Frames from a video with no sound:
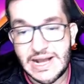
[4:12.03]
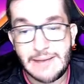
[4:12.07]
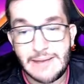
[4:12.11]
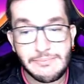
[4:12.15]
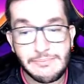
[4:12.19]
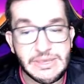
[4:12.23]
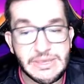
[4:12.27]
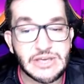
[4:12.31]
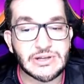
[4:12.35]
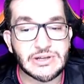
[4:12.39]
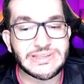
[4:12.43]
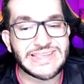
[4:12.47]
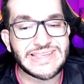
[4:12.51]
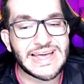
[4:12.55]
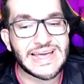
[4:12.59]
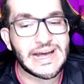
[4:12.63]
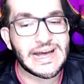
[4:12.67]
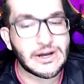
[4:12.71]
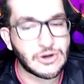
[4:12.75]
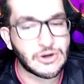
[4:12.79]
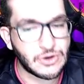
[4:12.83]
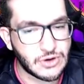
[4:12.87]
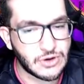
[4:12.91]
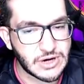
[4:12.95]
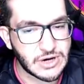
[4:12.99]
a caminho até
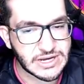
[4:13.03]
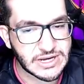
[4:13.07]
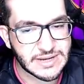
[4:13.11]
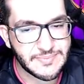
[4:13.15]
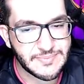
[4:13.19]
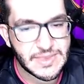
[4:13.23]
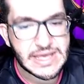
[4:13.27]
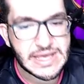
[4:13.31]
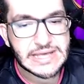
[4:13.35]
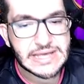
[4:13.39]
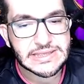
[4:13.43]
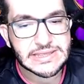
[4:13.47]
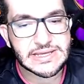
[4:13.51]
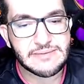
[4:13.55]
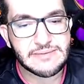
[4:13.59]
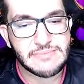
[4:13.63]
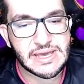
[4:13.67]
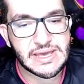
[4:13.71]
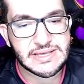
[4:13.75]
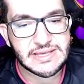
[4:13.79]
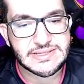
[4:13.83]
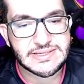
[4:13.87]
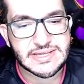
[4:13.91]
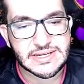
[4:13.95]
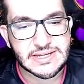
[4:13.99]
a glória
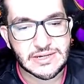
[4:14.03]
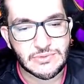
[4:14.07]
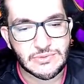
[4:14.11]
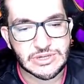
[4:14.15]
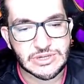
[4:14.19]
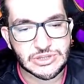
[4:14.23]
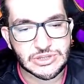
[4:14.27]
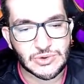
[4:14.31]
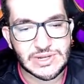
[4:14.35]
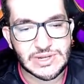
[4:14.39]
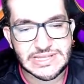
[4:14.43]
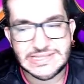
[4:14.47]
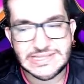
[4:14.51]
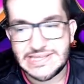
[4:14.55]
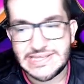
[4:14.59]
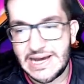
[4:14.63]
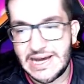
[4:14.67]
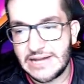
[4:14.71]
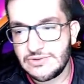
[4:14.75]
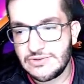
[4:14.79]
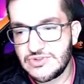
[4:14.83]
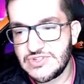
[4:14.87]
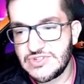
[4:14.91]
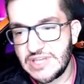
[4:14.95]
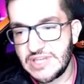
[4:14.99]
também serão
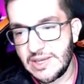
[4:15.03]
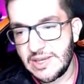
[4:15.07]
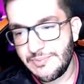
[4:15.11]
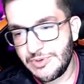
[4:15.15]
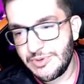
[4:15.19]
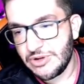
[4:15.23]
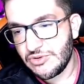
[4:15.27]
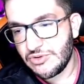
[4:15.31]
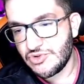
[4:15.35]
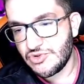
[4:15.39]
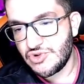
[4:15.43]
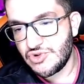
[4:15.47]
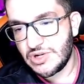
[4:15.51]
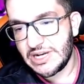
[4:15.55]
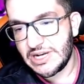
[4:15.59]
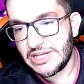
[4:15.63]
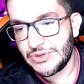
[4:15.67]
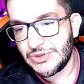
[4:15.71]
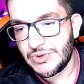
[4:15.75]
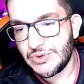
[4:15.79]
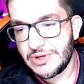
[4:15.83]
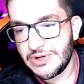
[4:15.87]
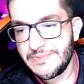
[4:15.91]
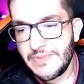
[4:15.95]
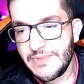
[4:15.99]
atualizados sempre que o
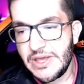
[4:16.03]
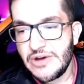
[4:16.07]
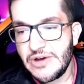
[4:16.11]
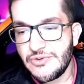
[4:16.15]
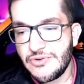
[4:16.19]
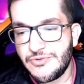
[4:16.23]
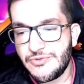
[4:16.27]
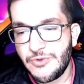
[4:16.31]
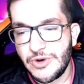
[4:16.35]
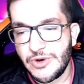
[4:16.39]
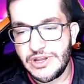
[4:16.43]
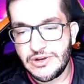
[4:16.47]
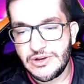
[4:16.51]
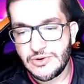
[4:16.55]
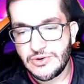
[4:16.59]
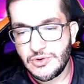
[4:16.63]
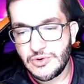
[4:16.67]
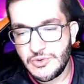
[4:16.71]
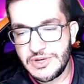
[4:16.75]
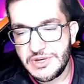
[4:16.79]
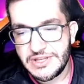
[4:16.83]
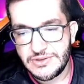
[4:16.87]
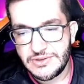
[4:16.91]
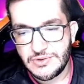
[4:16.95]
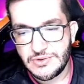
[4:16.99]
jogador for
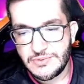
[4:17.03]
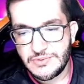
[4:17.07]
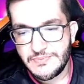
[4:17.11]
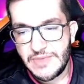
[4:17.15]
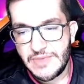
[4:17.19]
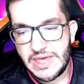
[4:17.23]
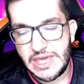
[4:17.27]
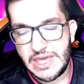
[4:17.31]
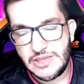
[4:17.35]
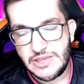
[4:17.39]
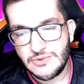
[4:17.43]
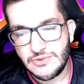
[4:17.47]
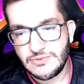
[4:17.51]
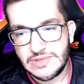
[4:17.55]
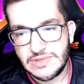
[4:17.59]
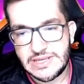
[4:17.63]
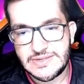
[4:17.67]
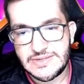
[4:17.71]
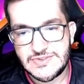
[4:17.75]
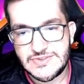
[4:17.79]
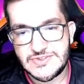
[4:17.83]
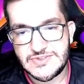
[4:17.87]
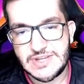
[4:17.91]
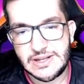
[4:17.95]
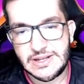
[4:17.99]
incluído em um
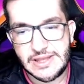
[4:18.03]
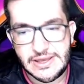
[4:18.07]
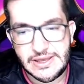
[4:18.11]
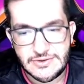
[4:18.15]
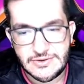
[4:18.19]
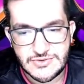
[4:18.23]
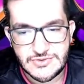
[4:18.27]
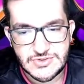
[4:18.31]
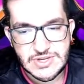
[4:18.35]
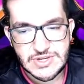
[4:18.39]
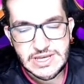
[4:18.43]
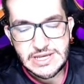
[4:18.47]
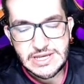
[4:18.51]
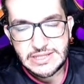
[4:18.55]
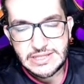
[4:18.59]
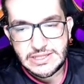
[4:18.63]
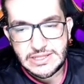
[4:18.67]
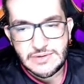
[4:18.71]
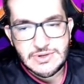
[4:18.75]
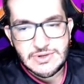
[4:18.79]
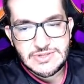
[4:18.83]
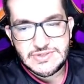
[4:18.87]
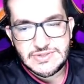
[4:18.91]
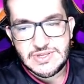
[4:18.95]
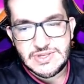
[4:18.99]
desses elencos.
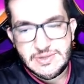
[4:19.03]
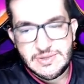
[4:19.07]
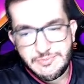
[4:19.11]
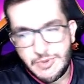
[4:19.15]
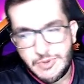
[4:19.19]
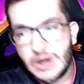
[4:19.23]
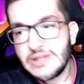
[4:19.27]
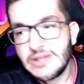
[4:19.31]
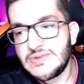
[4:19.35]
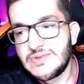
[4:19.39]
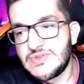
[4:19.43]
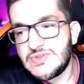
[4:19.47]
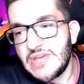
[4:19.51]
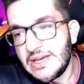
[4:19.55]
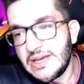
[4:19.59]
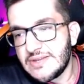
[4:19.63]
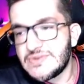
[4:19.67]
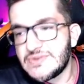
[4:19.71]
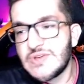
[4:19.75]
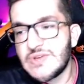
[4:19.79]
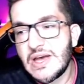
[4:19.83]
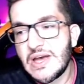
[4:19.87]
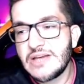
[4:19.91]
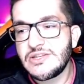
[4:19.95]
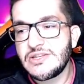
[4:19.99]
Então, assim, pode ser
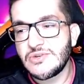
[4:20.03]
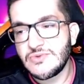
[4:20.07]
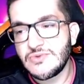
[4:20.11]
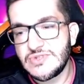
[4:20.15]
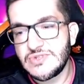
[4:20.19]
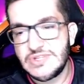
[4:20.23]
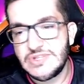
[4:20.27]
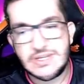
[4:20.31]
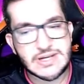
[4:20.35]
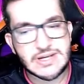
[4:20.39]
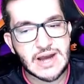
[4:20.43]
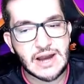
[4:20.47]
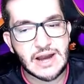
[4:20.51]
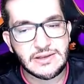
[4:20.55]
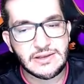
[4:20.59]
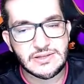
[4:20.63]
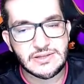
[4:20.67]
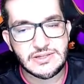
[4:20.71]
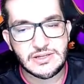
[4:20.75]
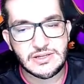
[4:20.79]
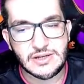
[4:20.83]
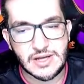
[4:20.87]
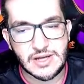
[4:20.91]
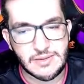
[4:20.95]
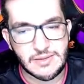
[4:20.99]
que sejam sim
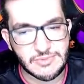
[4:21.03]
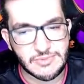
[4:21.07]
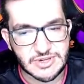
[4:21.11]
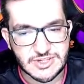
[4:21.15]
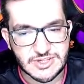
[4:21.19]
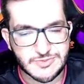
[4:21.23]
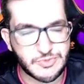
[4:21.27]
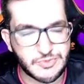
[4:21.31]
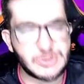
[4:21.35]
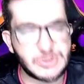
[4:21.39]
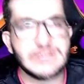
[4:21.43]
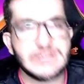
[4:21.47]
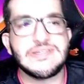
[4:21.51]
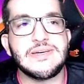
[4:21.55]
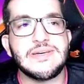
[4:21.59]
cartas dinâmicas. Por